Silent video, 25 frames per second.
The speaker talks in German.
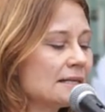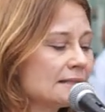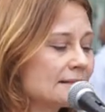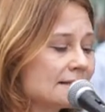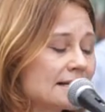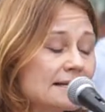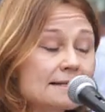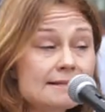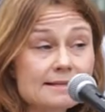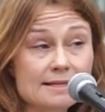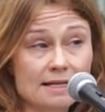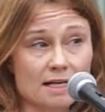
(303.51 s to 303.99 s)

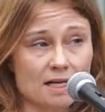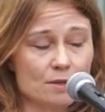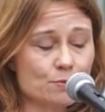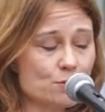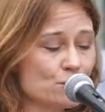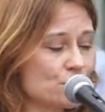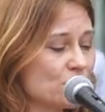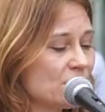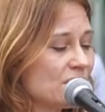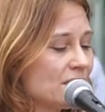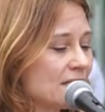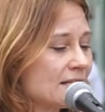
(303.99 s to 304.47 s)
Deshalb
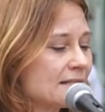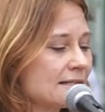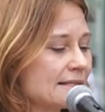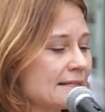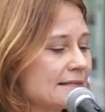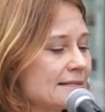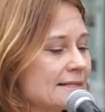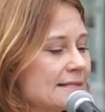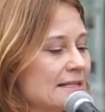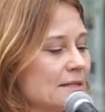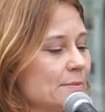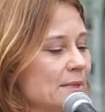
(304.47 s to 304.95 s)
schüchtern Sie
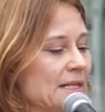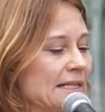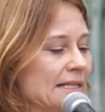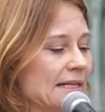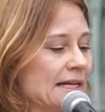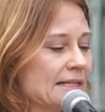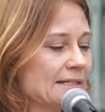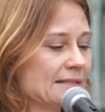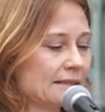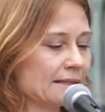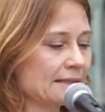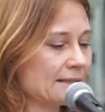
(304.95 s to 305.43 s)
es lieber
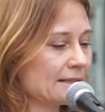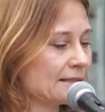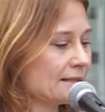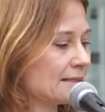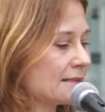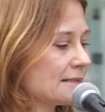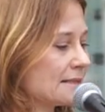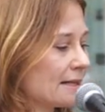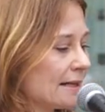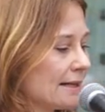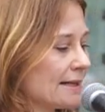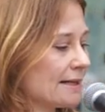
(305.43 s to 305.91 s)
gleich
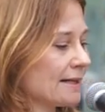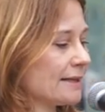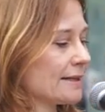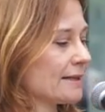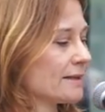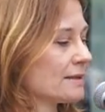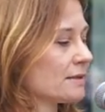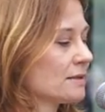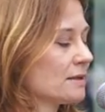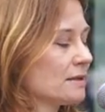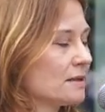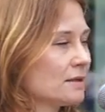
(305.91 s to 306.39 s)
richtig
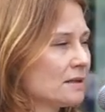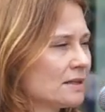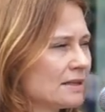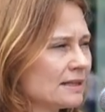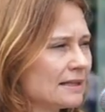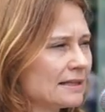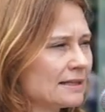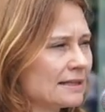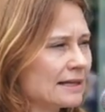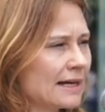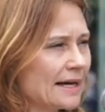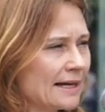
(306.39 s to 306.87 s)
ein.
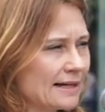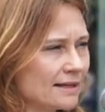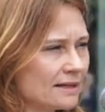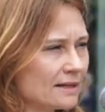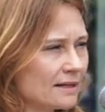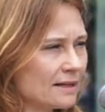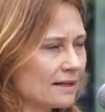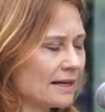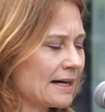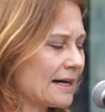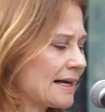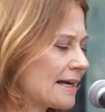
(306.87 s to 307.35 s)
In
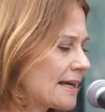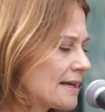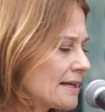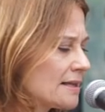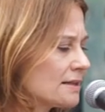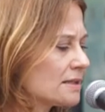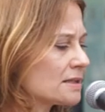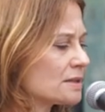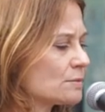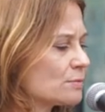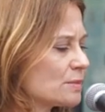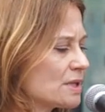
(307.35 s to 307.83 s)
einer
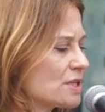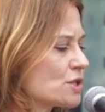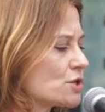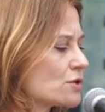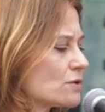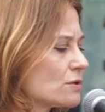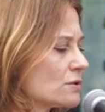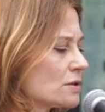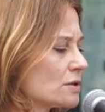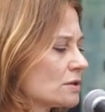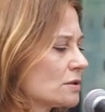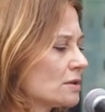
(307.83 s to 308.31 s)
eigenen
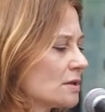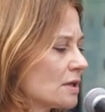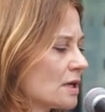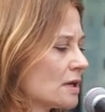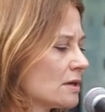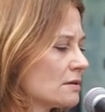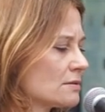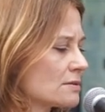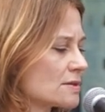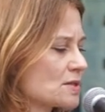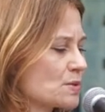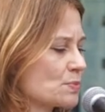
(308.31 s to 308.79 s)
Mischung
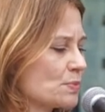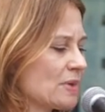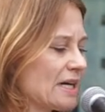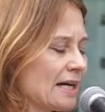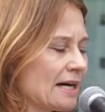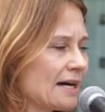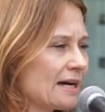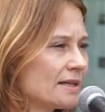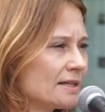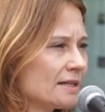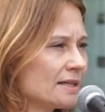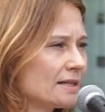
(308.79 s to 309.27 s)
aus
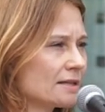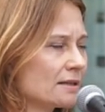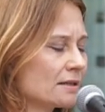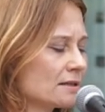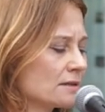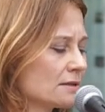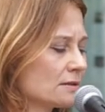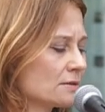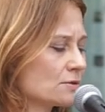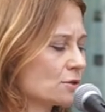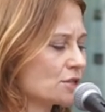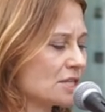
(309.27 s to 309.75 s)
Panik,
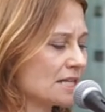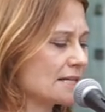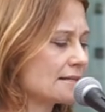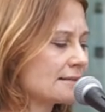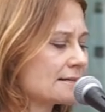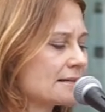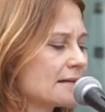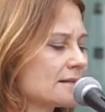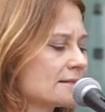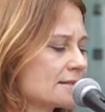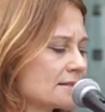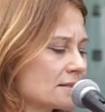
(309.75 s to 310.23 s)

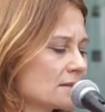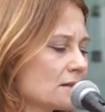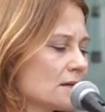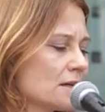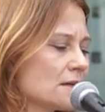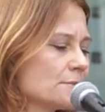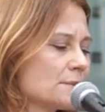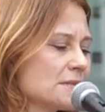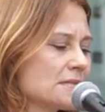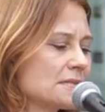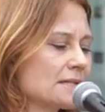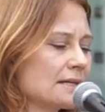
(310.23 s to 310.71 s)

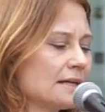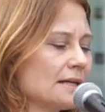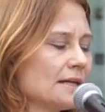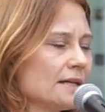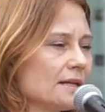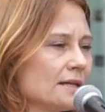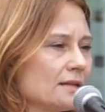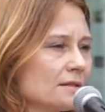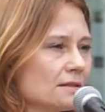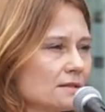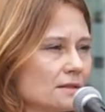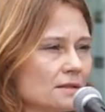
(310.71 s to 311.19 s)

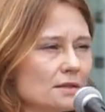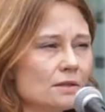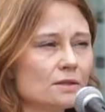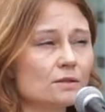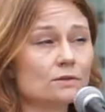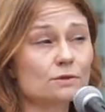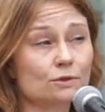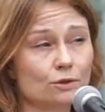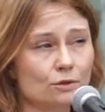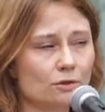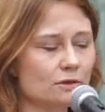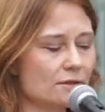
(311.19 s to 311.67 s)
Schicksalsgläubigkeit
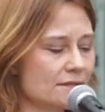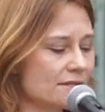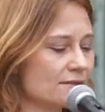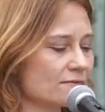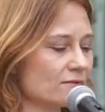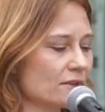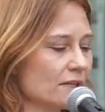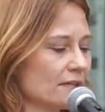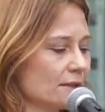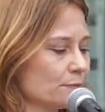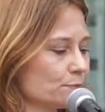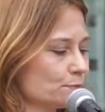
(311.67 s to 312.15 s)
und
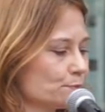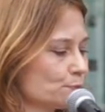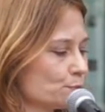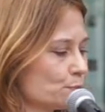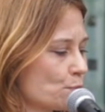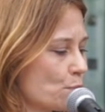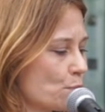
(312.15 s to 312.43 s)
Größenwahn.